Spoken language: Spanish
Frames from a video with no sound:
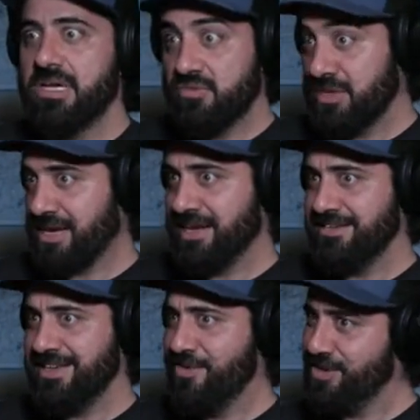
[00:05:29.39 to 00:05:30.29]
¿es una
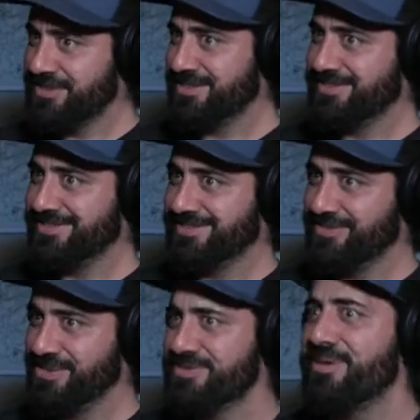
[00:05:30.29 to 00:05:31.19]
creencia o es,
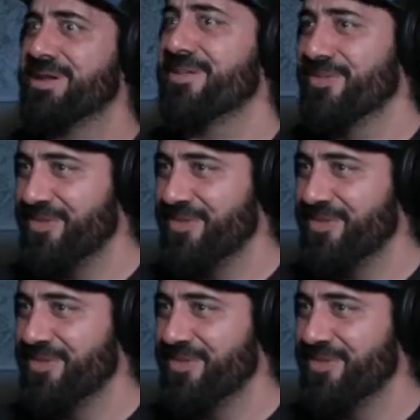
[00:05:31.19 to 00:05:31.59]
una verdad?